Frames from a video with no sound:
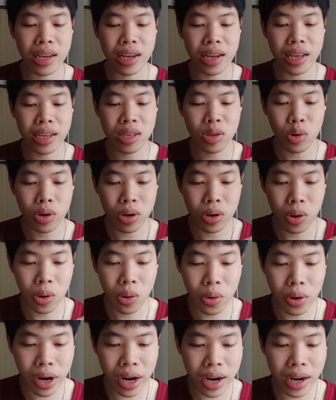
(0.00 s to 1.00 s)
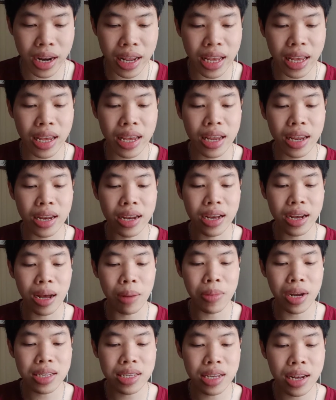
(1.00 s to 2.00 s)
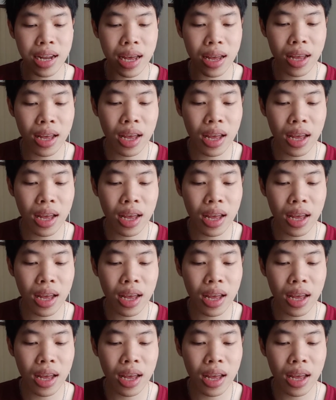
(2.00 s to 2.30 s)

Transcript: ในส่วนของเรื่องนี้นะครับ ลักษณะ